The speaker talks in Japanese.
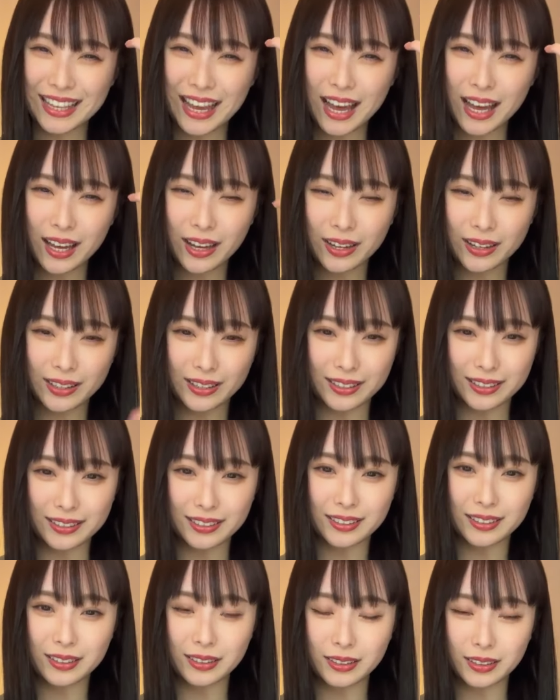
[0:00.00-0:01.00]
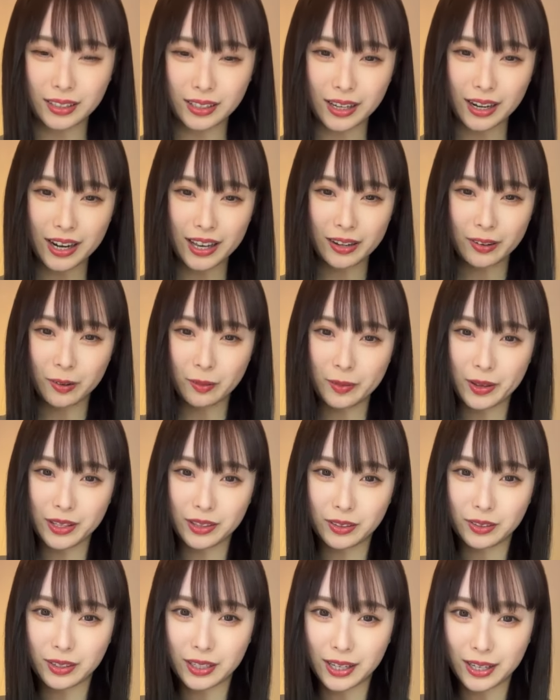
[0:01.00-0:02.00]
やっほーあれ
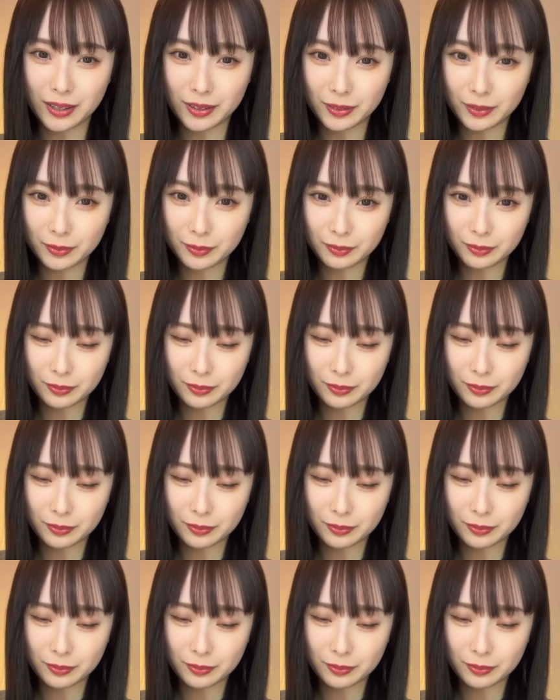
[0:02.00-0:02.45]
コメントが止まっ